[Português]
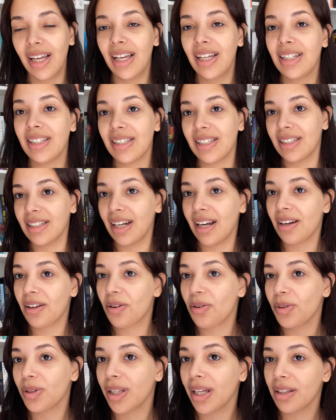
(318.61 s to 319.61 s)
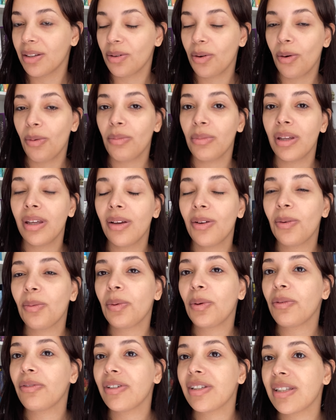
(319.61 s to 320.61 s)
eles entraram em contato comigo
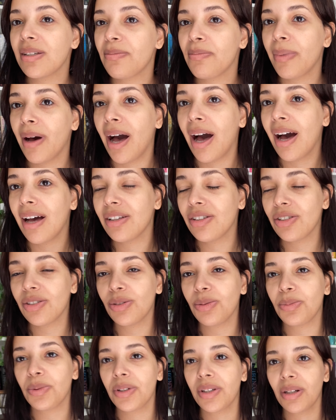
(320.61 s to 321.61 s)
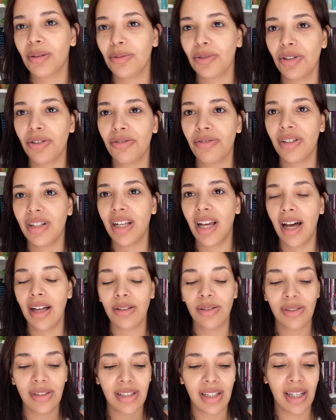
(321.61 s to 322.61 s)
para eu fazer parte do programa de
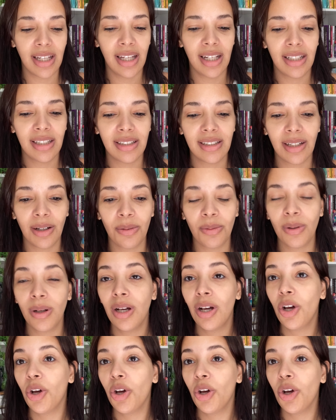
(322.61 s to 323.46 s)
afiliados dele, então